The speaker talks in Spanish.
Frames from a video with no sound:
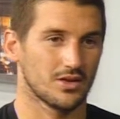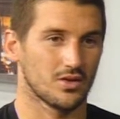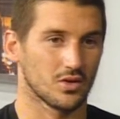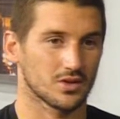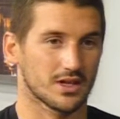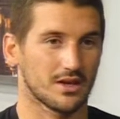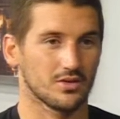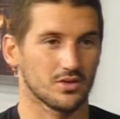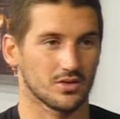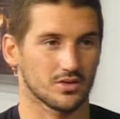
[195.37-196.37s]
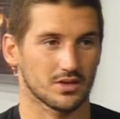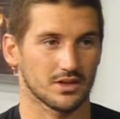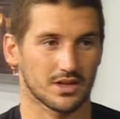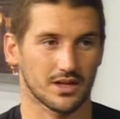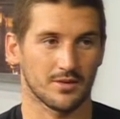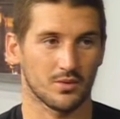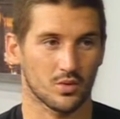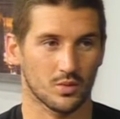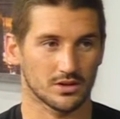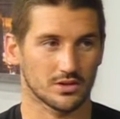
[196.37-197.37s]
Los sábados entrenamos
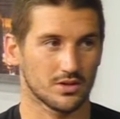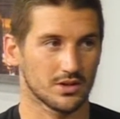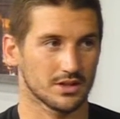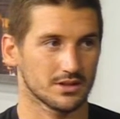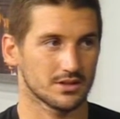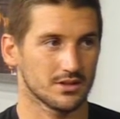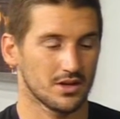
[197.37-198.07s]
4 horas,